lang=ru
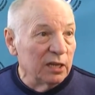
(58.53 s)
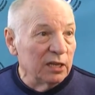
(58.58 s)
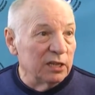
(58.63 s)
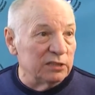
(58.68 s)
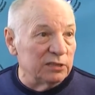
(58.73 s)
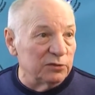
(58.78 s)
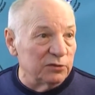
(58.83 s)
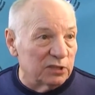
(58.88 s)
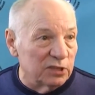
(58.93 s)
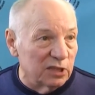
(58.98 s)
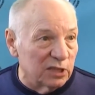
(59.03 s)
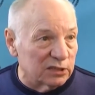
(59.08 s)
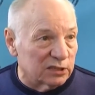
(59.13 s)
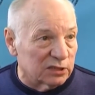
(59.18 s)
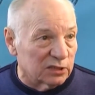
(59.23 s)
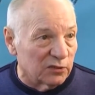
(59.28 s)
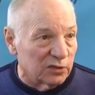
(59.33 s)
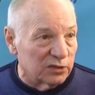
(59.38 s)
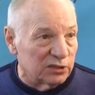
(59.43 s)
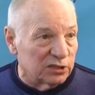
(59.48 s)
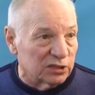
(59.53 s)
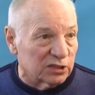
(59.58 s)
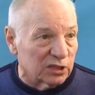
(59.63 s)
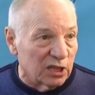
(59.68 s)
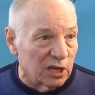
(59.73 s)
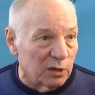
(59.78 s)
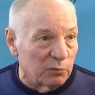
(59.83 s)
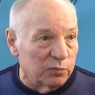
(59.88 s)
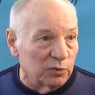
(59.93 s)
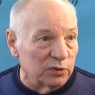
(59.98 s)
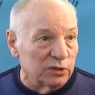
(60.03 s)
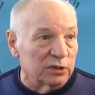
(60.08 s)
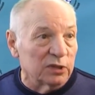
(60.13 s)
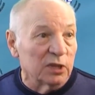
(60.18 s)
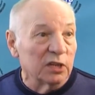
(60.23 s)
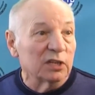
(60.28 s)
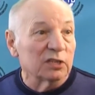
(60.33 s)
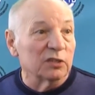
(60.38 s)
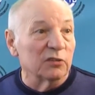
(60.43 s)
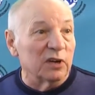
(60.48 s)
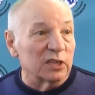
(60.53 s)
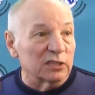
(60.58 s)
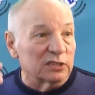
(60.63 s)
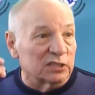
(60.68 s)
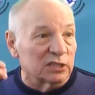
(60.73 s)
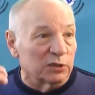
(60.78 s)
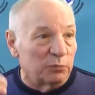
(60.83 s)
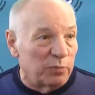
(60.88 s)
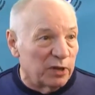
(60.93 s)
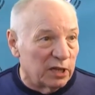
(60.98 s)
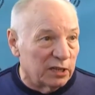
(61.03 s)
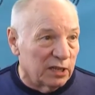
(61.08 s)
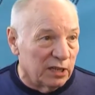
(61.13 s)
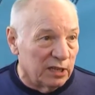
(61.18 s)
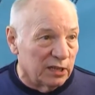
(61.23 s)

И 19 числа будет 25